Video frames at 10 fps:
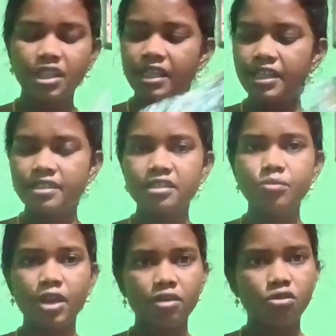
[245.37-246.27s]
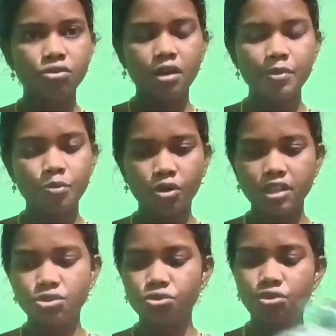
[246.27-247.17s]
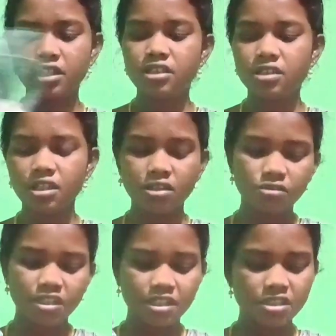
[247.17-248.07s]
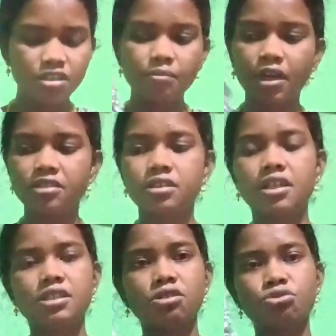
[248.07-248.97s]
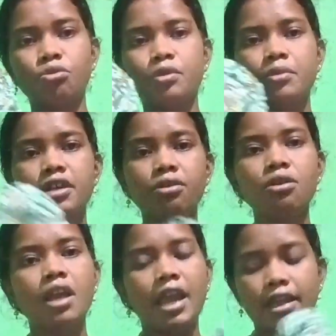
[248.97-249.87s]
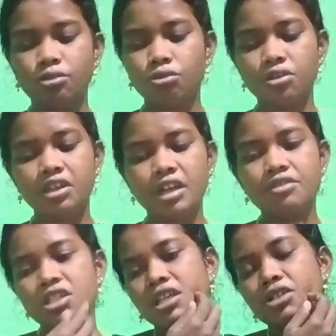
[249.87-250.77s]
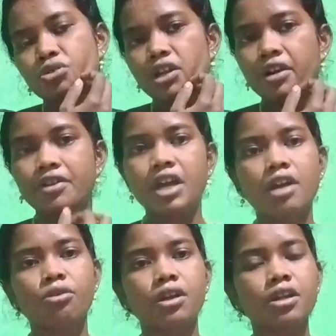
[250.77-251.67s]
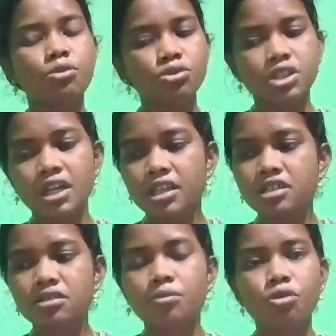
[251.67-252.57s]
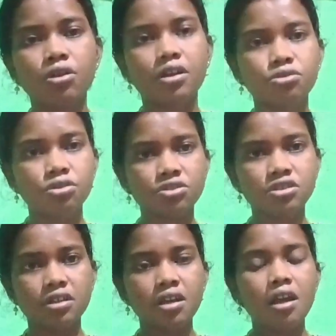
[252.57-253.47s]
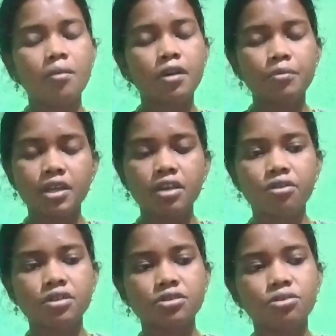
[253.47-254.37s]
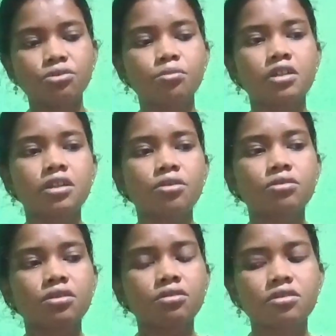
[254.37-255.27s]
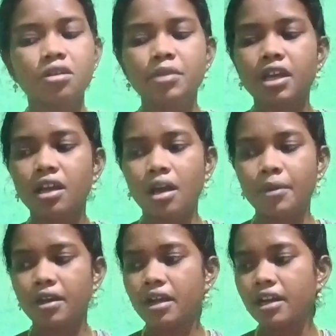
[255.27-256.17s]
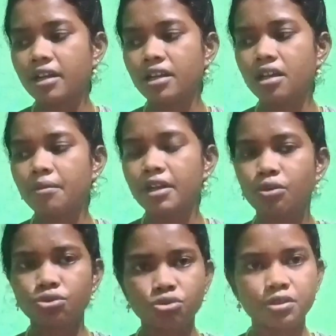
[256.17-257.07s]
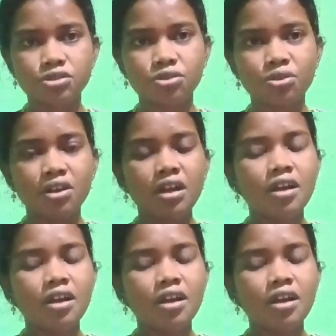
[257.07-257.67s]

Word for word: তো দেখিয়েছি এগুলো আমি পড়ার জন্য কিনেছি এগুলো দেখেছি বাস এই ছিল শপিং ভিডিও এতগুলো কেনা হয়েছে আর কিছু কেনা হয়নি আর অনেকগুলো শাড়ি কিনেছিলাম ওগুলো তো হচ্ছে মানে বিক্রি করার জন্য তো বিক্রি করতে করতে আমি আমি আরেকটা মানে অষ্টমীর জন্য